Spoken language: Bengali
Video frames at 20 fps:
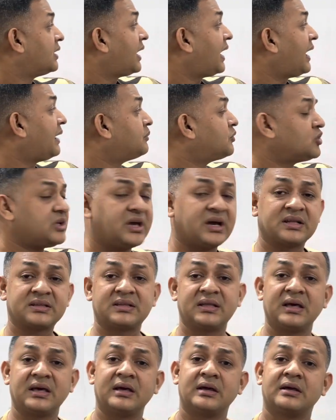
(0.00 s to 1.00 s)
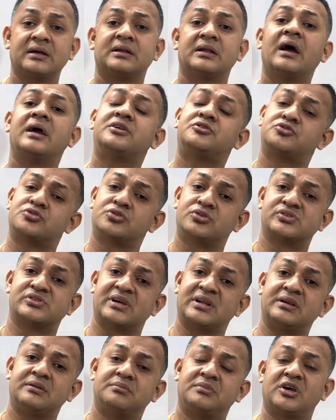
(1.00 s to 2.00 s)
অ্যামোনিয়াতে
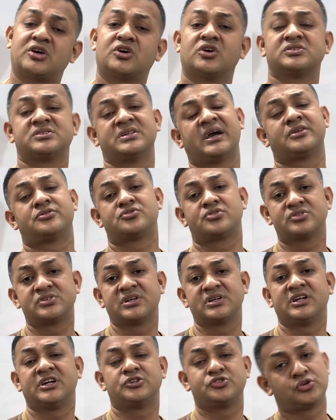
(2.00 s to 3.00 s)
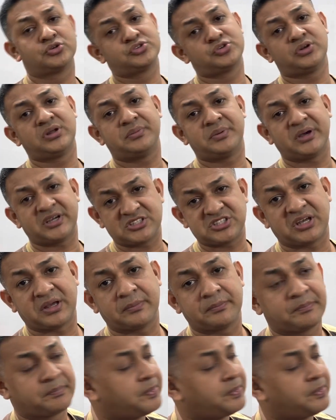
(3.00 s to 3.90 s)
নাইট্রোজেন বিকজ নাইট্রোজেনের যোজনই বেশি